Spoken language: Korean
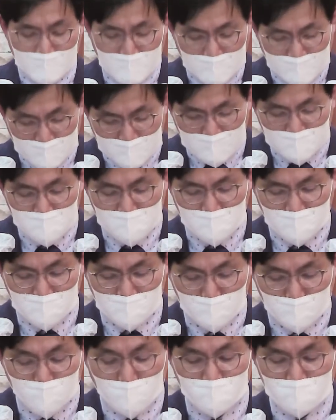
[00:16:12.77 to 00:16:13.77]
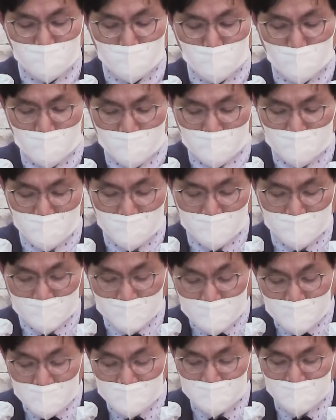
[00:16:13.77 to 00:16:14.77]
이 능력이 무엇을 통해 우리에게
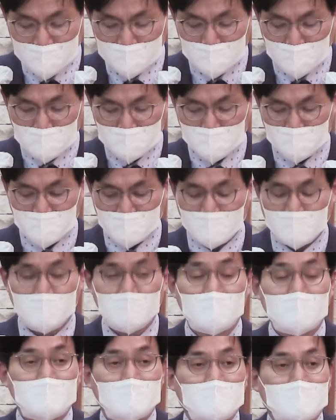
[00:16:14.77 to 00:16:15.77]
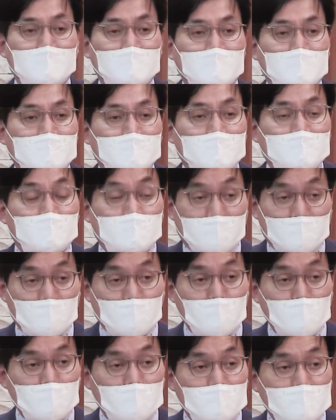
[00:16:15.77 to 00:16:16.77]
임한다는 것입니까?
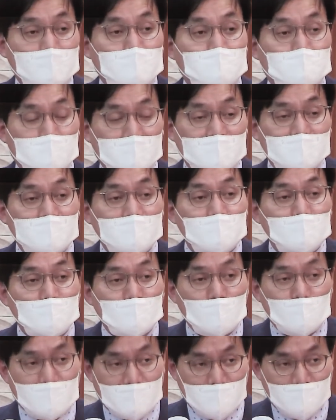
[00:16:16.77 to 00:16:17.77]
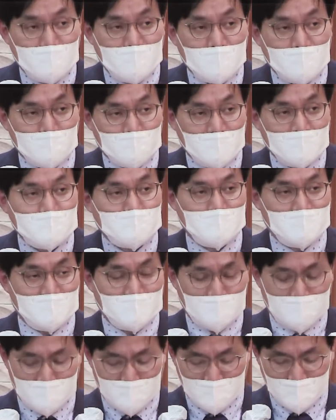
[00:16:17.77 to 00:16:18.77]
바로 믿음으로 말미암아입니다.
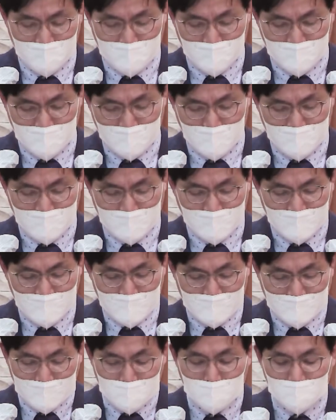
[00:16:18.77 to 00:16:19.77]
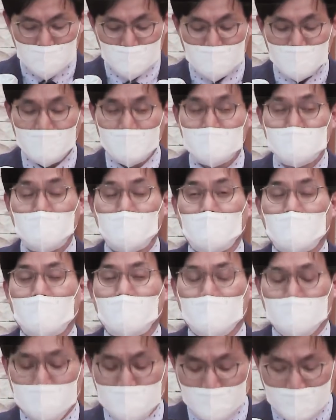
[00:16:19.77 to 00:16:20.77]
이런 의미에서
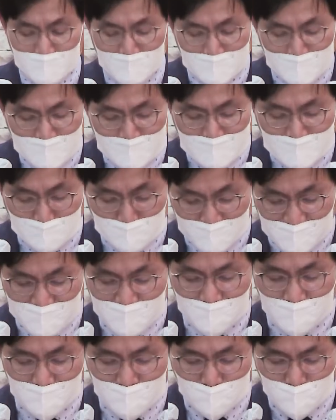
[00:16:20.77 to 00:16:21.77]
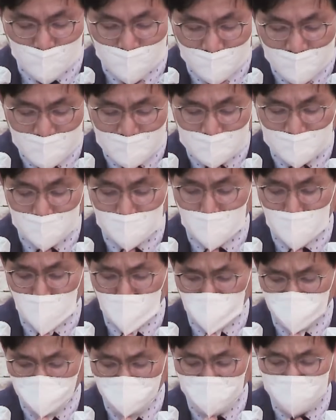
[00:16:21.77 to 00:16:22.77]
믿음은 부활의
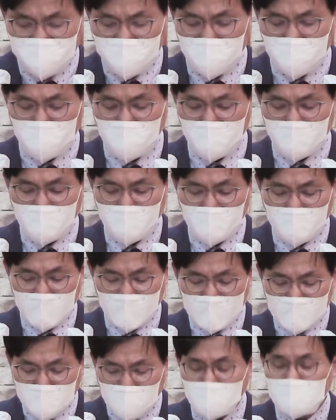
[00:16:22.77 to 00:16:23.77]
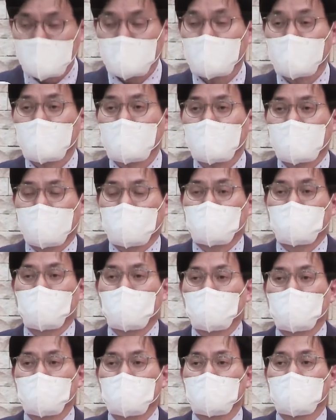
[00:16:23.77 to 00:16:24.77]
능력을 내 삶의 현장에
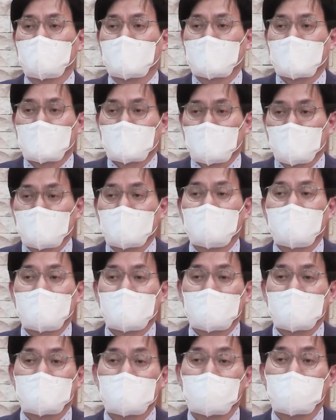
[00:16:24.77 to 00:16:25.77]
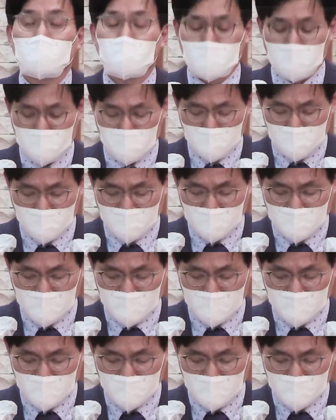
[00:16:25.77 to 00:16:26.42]
가져오는 위대한 채널입니다.